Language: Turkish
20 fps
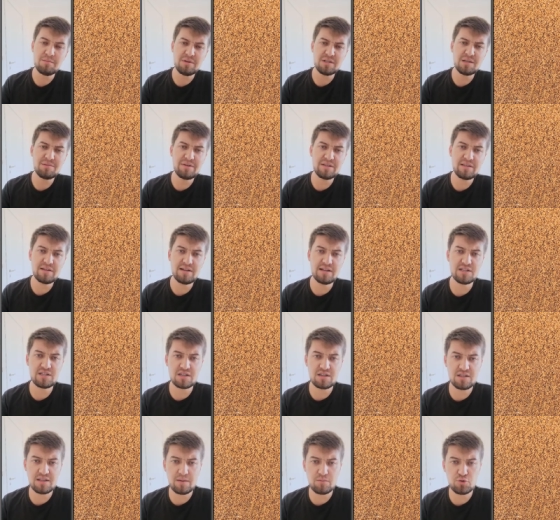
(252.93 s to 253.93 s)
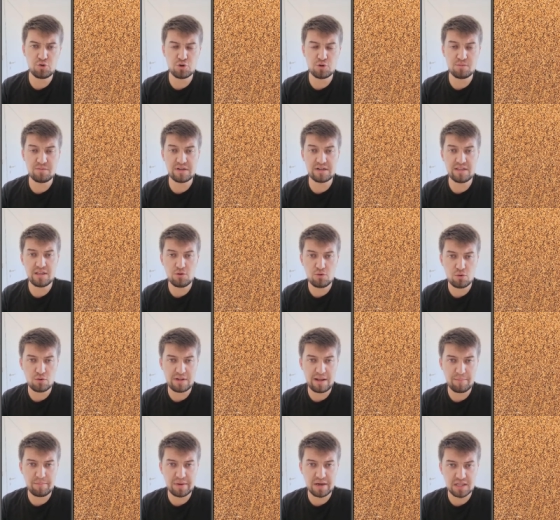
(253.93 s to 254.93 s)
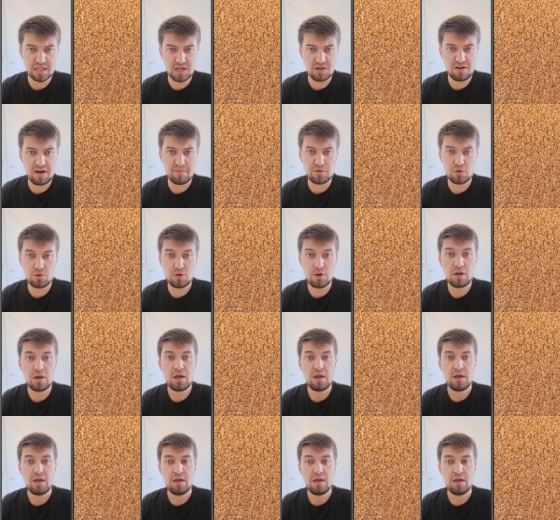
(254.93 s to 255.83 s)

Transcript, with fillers: Matematik İngilizce kitap çözümleri de yüklenmeye devam ediyor.